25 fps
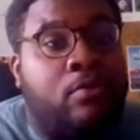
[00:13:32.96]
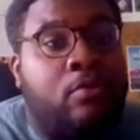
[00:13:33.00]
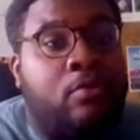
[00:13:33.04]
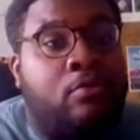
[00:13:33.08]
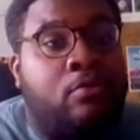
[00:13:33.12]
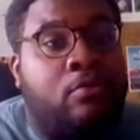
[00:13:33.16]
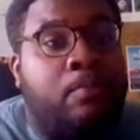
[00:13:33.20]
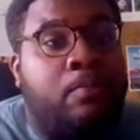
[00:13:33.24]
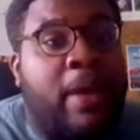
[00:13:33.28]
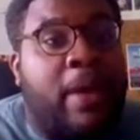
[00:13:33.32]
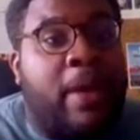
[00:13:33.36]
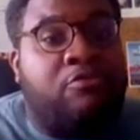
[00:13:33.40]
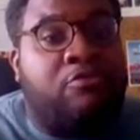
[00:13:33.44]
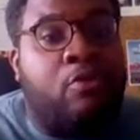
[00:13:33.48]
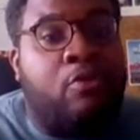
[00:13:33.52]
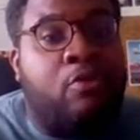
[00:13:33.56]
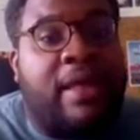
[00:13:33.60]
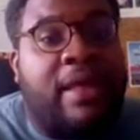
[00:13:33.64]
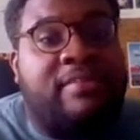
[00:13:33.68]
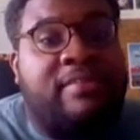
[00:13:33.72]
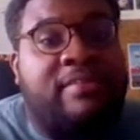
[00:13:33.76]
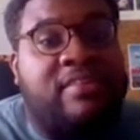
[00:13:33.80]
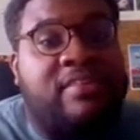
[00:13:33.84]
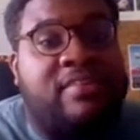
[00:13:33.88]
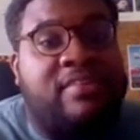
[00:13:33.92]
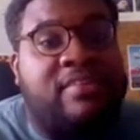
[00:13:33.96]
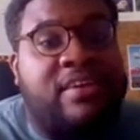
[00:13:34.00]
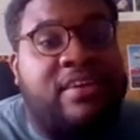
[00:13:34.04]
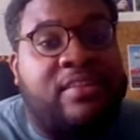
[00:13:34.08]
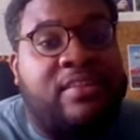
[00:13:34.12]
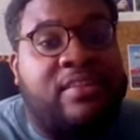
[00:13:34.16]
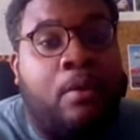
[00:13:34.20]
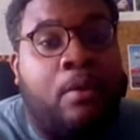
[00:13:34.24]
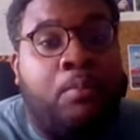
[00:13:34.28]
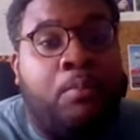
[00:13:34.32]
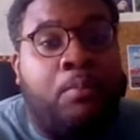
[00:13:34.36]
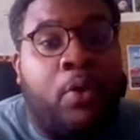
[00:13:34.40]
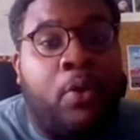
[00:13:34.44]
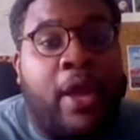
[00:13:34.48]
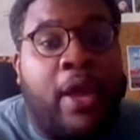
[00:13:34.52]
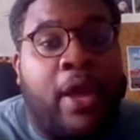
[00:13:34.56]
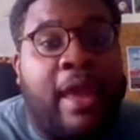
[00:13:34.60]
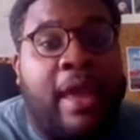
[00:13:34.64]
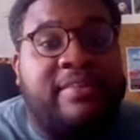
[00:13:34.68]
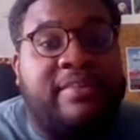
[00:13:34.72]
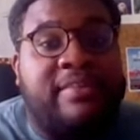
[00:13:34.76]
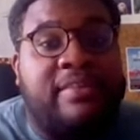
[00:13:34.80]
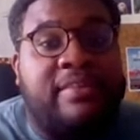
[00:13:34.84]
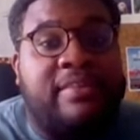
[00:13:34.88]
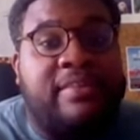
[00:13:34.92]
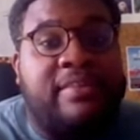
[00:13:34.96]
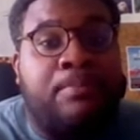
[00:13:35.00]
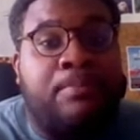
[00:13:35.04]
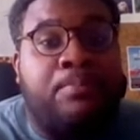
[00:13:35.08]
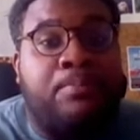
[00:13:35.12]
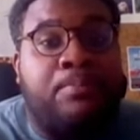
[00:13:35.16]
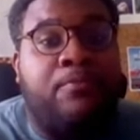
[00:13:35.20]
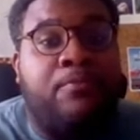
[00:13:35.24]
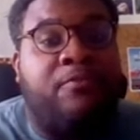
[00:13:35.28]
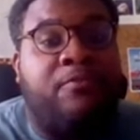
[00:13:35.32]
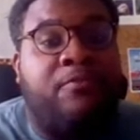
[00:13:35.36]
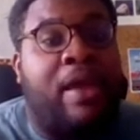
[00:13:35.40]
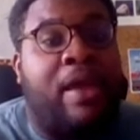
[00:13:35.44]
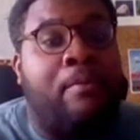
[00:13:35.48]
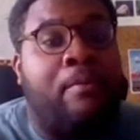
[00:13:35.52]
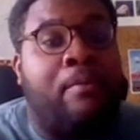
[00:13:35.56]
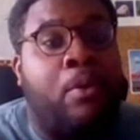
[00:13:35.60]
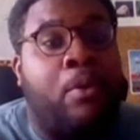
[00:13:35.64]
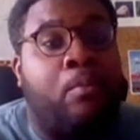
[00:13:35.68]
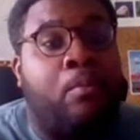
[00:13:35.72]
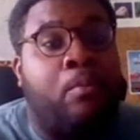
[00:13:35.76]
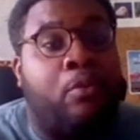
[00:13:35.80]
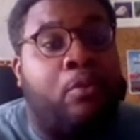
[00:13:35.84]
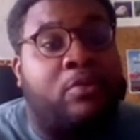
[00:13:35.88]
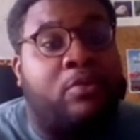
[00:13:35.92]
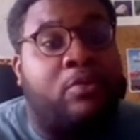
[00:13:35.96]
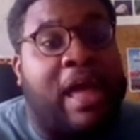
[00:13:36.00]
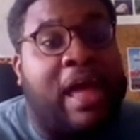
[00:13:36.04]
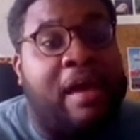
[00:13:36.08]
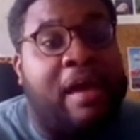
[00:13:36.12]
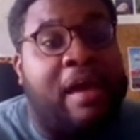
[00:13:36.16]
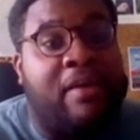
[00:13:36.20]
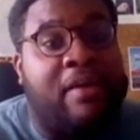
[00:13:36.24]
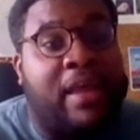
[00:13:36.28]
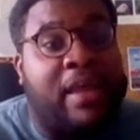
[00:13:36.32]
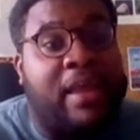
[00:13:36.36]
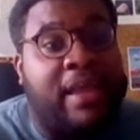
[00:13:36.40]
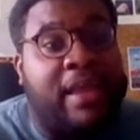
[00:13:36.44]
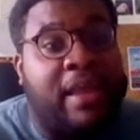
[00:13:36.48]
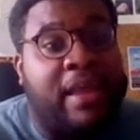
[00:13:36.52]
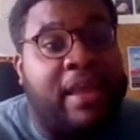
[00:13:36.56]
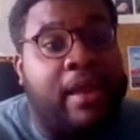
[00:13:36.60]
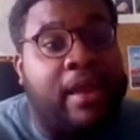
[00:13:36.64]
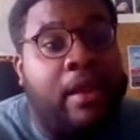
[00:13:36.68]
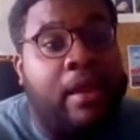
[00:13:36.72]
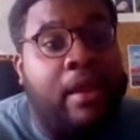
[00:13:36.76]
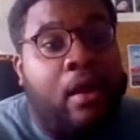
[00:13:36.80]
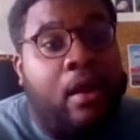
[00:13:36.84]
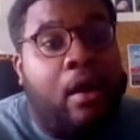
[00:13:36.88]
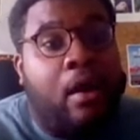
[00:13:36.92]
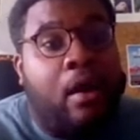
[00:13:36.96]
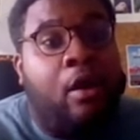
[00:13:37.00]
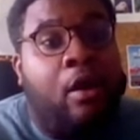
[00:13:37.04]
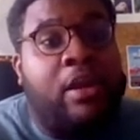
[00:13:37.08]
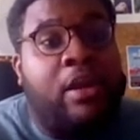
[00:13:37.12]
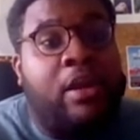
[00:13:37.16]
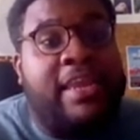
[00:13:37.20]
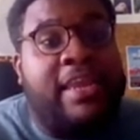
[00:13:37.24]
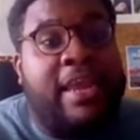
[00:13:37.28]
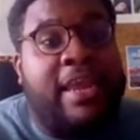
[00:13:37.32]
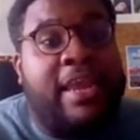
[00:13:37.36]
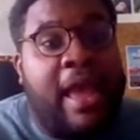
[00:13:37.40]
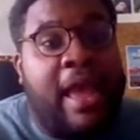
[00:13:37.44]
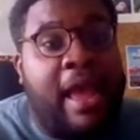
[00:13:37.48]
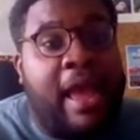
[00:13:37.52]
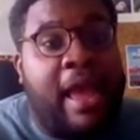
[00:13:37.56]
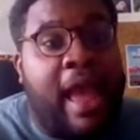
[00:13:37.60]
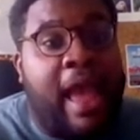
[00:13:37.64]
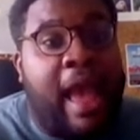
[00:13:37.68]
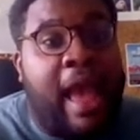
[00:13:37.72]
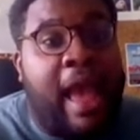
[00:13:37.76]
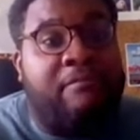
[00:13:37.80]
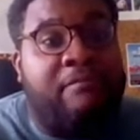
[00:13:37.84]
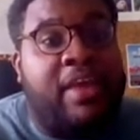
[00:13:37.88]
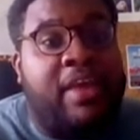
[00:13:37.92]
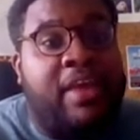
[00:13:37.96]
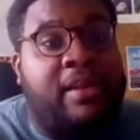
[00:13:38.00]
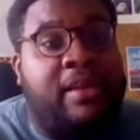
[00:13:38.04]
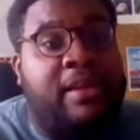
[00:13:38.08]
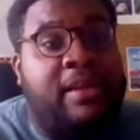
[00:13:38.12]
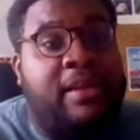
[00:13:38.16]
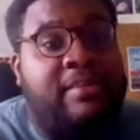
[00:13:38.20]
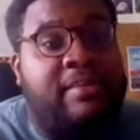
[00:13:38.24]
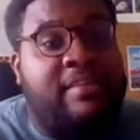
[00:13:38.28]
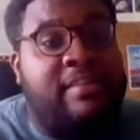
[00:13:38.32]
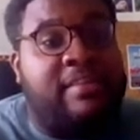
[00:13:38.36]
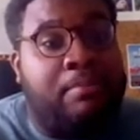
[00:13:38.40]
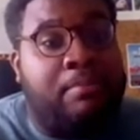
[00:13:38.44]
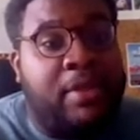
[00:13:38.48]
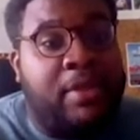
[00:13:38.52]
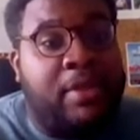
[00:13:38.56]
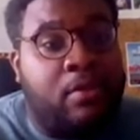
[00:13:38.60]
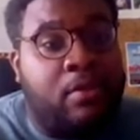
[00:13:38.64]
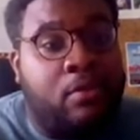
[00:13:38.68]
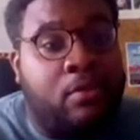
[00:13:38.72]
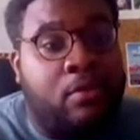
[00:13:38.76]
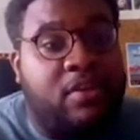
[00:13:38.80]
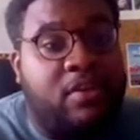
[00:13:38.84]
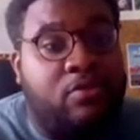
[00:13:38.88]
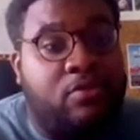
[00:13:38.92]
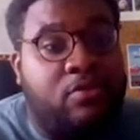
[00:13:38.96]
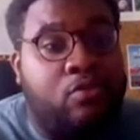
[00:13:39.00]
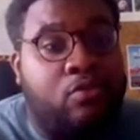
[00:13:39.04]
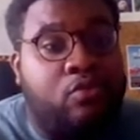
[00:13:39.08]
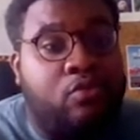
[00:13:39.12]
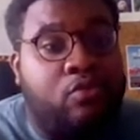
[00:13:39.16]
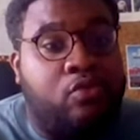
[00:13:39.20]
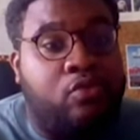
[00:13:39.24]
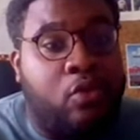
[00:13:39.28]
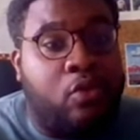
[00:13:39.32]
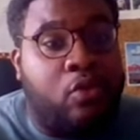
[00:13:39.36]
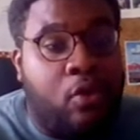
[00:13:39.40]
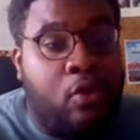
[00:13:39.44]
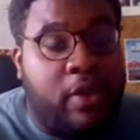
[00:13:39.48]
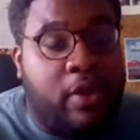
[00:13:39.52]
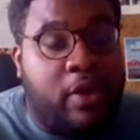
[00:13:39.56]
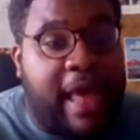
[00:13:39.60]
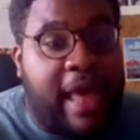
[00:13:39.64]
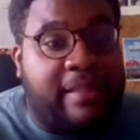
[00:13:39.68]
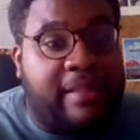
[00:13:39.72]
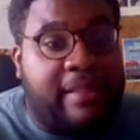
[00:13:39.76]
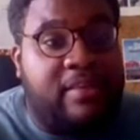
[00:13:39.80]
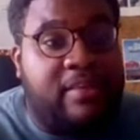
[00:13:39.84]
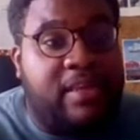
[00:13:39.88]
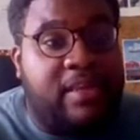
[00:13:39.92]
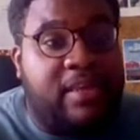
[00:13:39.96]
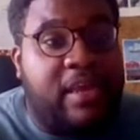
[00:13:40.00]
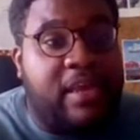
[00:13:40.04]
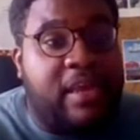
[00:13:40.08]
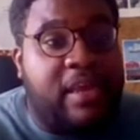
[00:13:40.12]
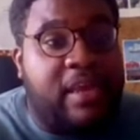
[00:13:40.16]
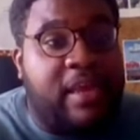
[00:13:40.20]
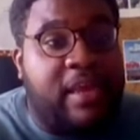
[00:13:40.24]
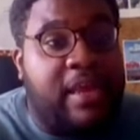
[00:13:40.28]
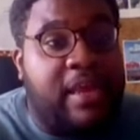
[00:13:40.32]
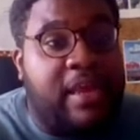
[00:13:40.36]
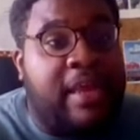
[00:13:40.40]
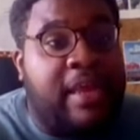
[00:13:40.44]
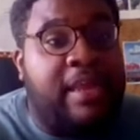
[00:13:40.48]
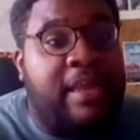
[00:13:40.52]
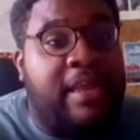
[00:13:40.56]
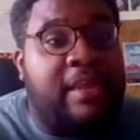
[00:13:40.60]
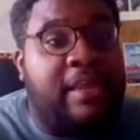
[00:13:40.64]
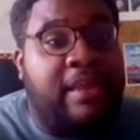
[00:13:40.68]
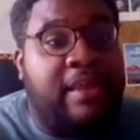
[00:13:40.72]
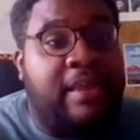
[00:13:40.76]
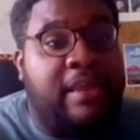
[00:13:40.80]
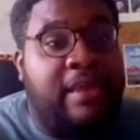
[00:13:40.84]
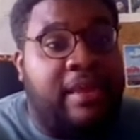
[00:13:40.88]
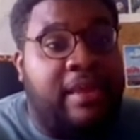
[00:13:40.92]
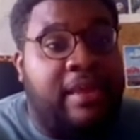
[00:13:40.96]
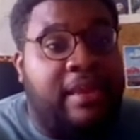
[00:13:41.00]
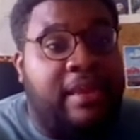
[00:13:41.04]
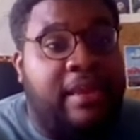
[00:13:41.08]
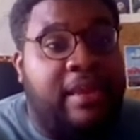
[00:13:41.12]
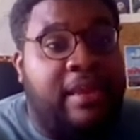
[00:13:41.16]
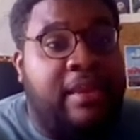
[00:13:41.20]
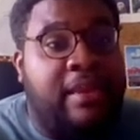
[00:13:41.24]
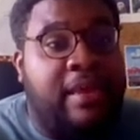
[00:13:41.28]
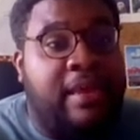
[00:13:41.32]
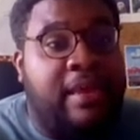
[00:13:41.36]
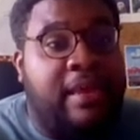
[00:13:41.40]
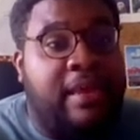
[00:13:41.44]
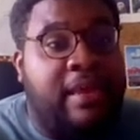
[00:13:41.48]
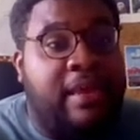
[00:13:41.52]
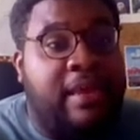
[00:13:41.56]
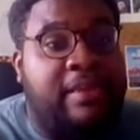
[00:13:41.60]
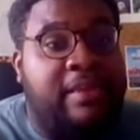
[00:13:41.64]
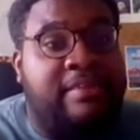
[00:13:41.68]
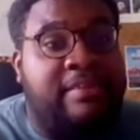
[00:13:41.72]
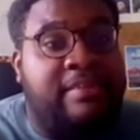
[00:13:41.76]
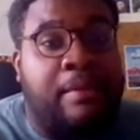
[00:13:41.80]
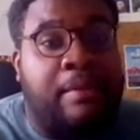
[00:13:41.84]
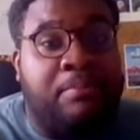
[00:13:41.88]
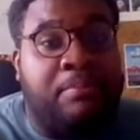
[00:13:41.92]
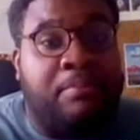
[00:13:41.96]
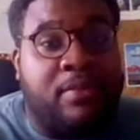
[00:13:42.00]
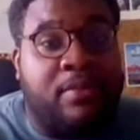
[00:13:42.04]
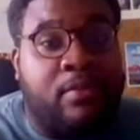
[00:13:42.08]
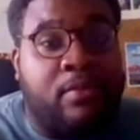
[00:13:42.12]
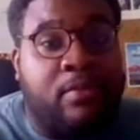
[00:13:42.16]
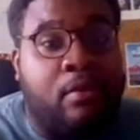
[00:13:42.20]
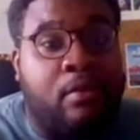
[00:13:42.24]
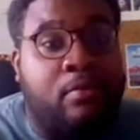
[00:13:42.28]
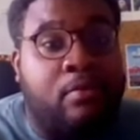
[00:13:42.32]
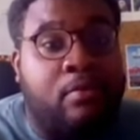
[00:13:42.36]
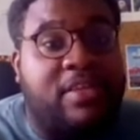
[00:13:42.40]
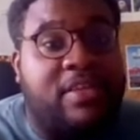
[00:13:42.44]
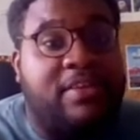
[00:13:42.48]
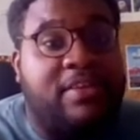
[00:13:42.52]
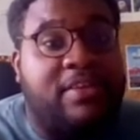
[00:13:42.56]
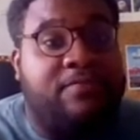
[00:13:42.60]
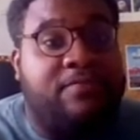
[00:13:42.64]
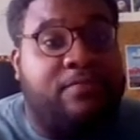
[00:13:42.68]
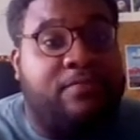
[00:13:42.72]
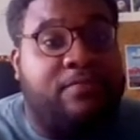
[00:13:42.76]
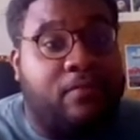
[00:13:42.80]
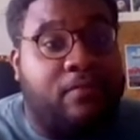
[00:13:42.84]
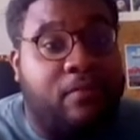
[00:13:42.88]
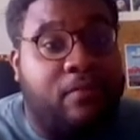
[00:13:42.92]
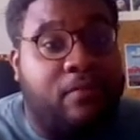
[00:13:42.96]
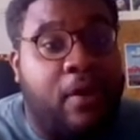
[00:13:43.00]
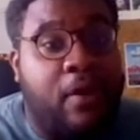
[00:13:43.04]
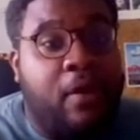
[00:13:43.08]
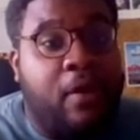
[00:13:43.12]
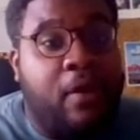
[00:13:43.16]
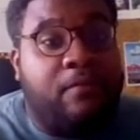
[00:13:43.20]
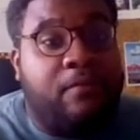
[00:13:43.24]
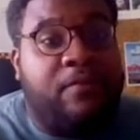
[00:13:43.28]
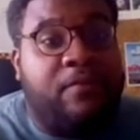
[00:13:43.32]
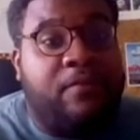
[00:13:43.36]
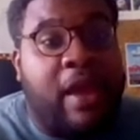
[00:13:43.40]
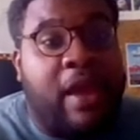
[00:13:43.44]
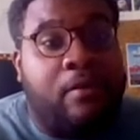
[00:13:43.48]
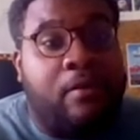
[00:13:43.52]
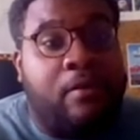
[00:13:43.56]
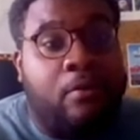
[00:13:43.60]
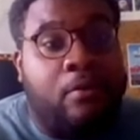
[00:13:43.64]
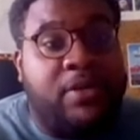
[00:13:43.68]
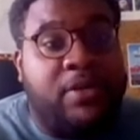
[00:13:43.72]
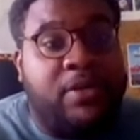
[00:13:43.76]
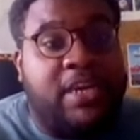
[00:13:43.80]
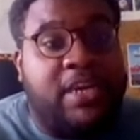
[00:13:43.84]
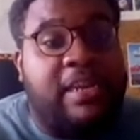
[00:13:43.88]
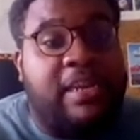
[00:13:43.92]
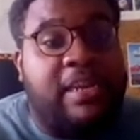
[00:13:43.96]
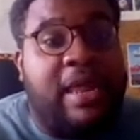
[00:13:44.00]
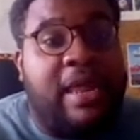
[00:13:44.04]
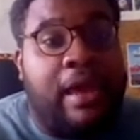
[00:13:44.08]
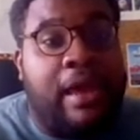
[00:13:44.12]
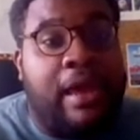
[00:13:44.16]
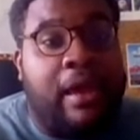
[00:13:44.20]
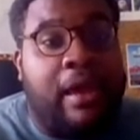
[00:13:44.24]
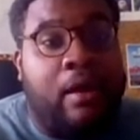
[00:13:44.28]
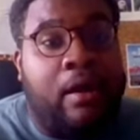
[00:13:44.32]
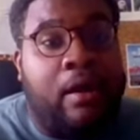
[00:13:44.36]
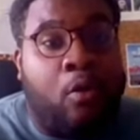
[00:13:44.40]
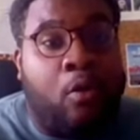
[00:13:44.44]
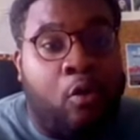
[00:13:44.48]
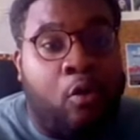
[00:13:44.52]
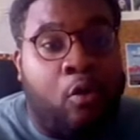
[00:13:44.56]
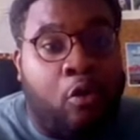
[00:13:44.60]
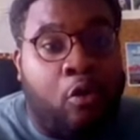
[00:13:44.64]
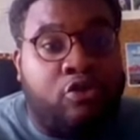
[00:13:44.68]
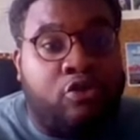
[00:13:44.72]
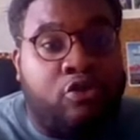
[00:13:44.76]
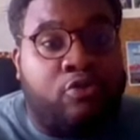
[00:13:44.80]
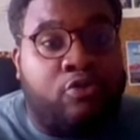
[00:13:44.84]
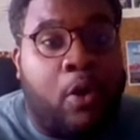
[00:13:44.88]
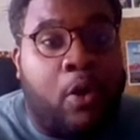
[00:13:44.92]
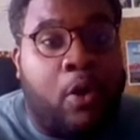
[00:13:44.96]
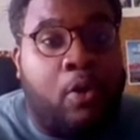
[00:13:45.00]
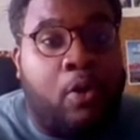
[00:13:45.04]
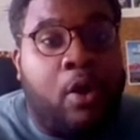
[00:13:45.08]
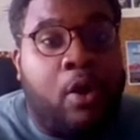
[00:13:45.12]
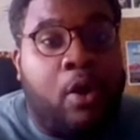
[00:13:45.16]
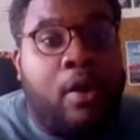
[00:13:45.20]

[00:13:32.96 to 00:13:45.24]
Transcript: occupation artistique temporaire C'est vraiment pour travailler en lien avec les habitants qui sont sur le quartier et les habitants qui vont faire l'objet d'un relogement.